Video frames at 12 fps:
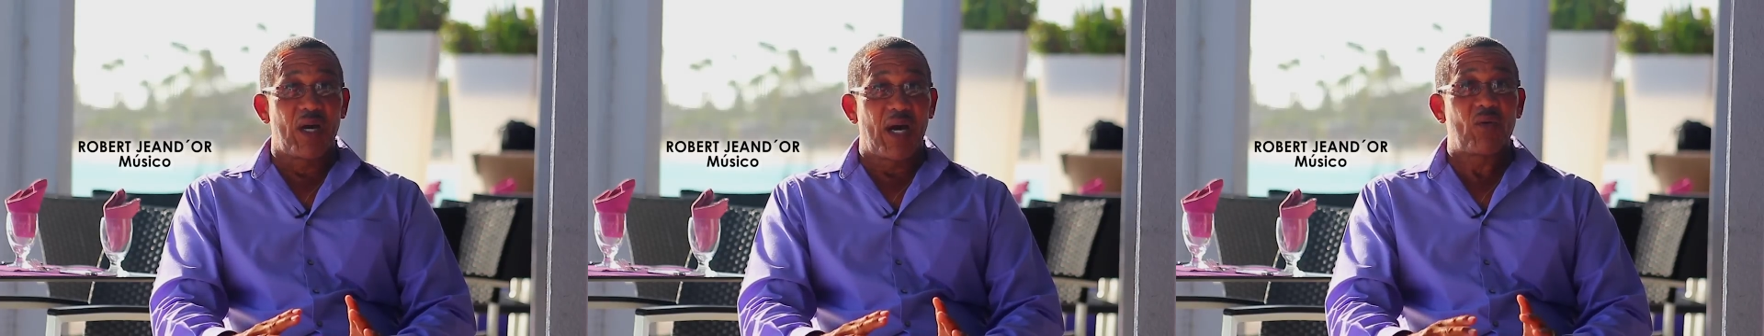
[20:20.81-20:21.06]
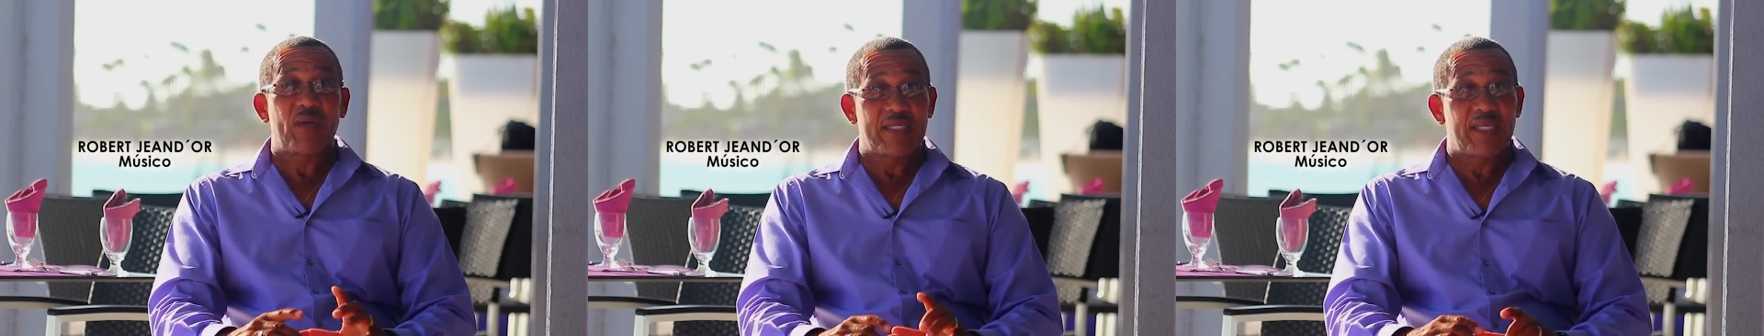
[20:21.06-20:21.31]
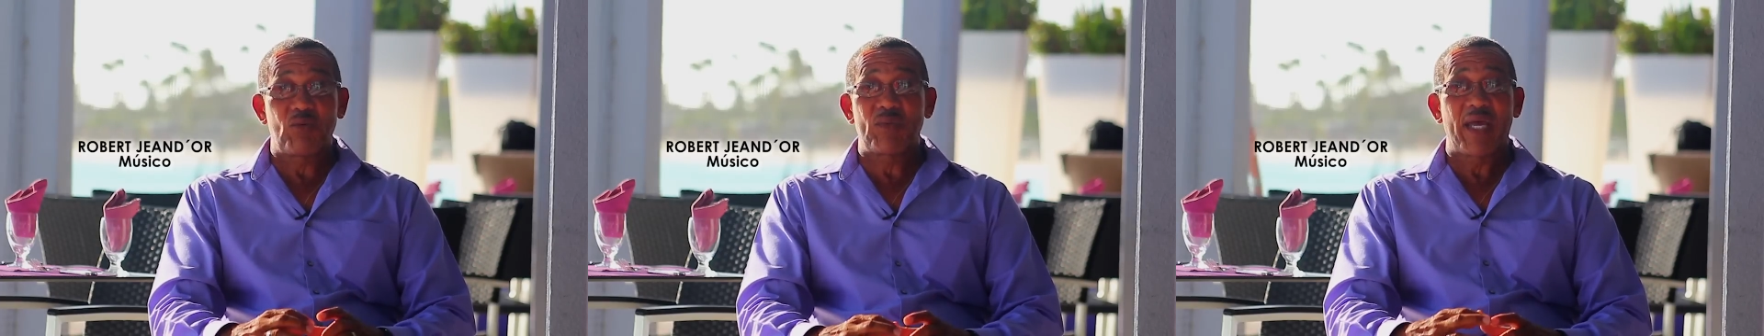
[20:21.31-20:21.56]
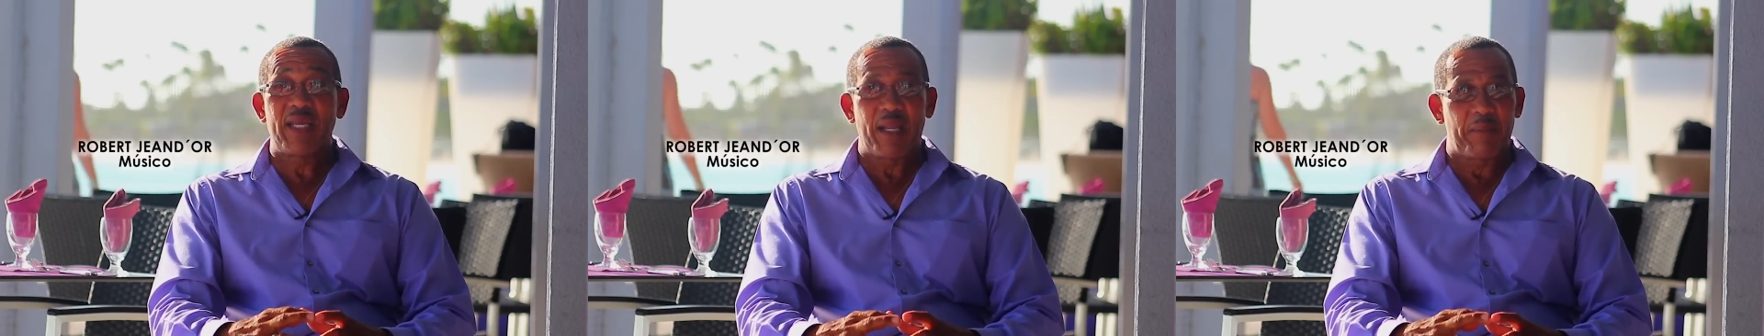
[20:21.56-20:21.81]
aunque sea
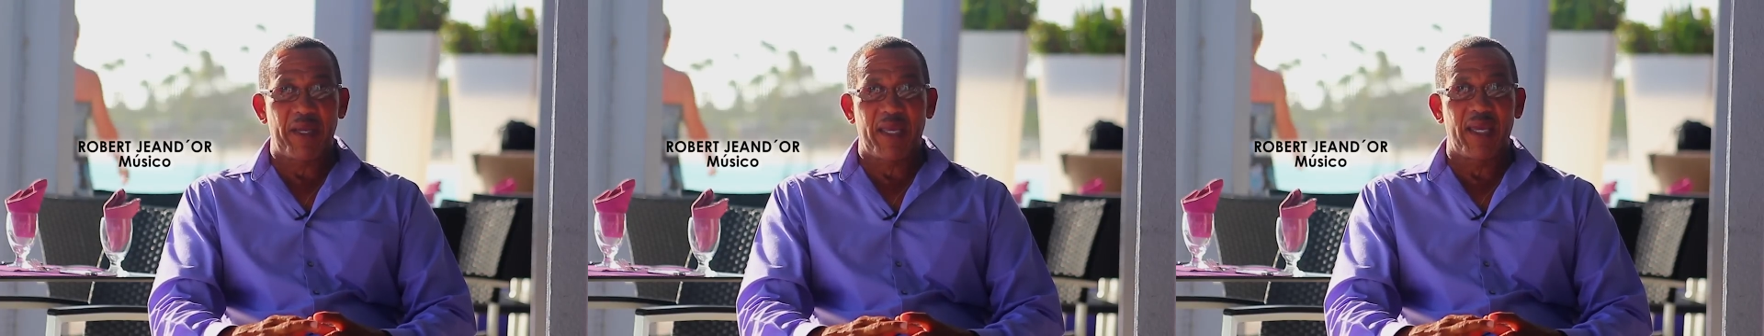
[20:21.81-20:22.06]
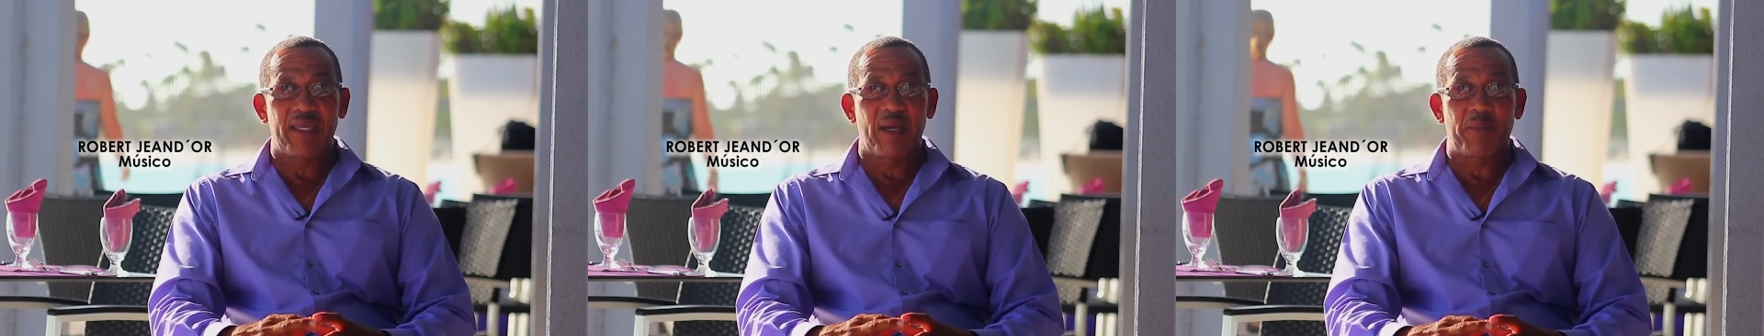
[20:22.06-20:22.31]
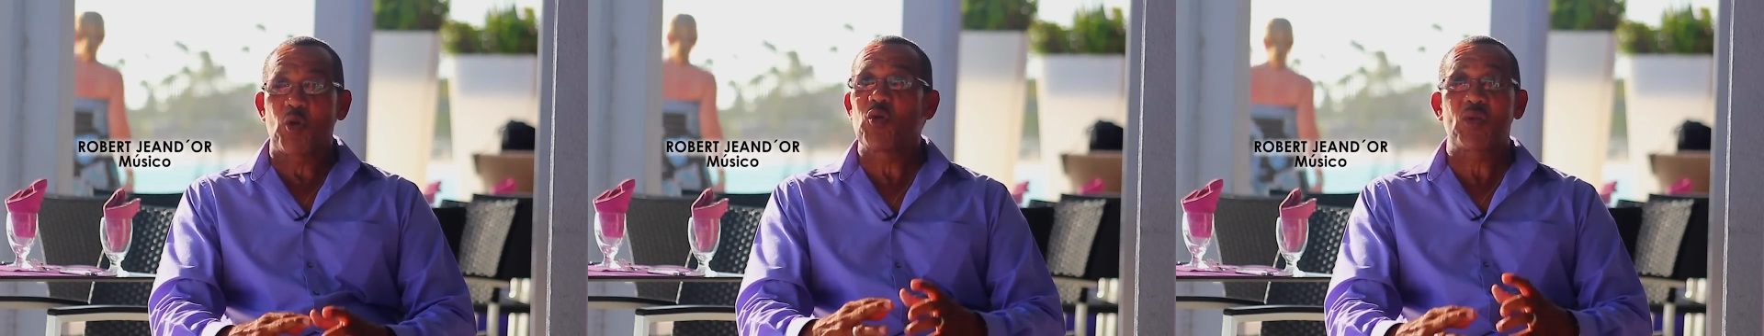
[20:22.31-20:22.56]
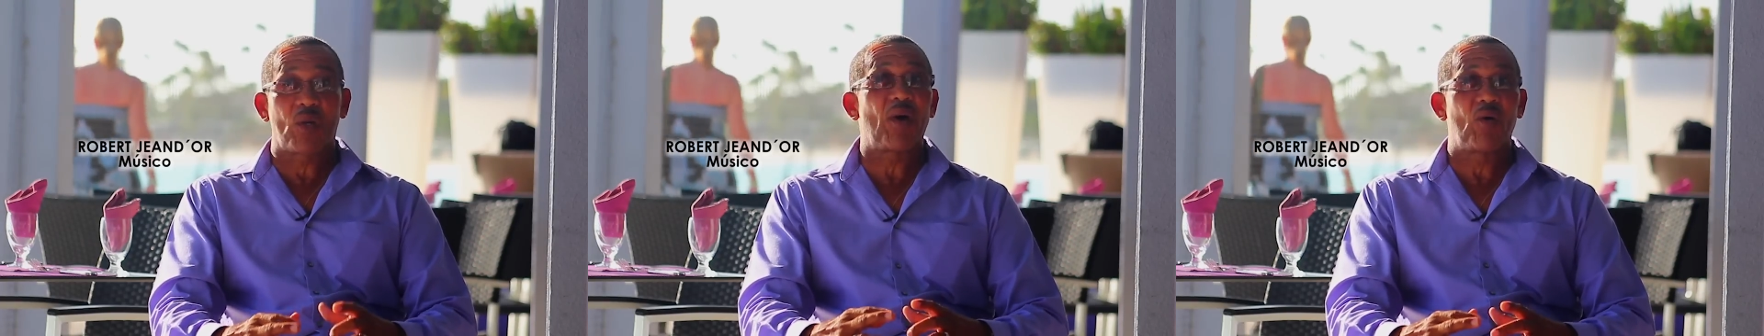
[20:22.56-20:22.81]
una isla pequeña, pero
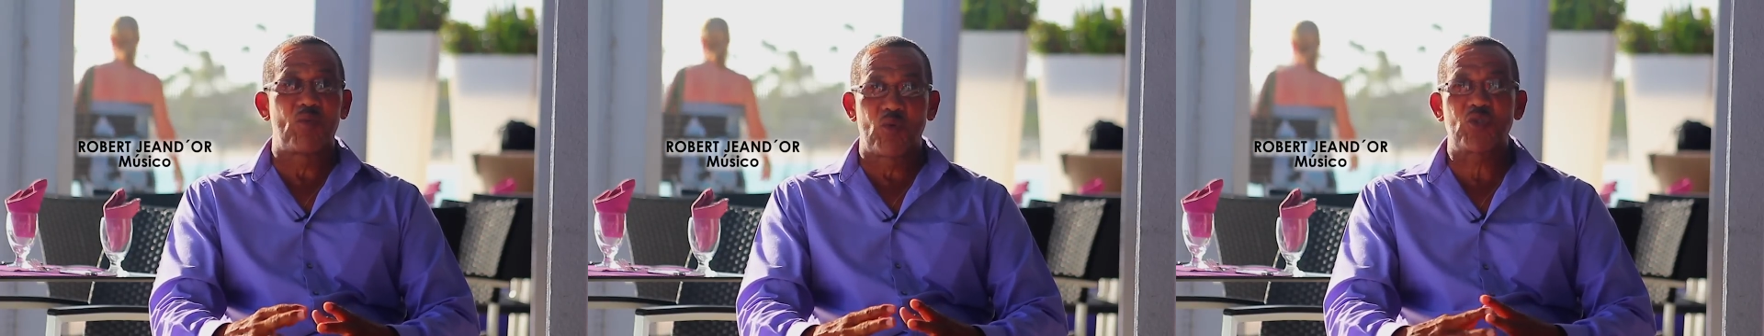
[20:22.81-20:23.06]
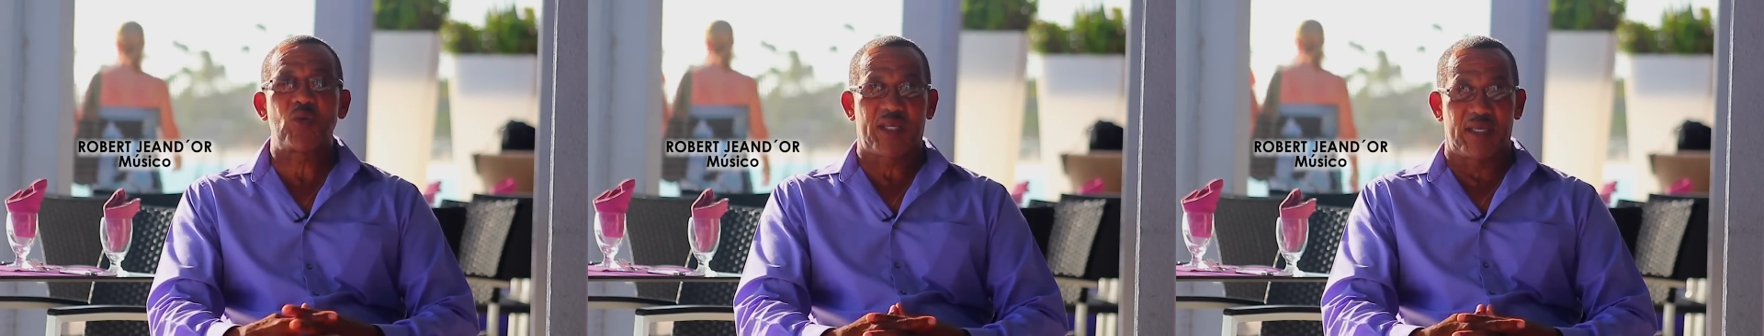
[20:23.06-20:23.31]
yo trabajo mucho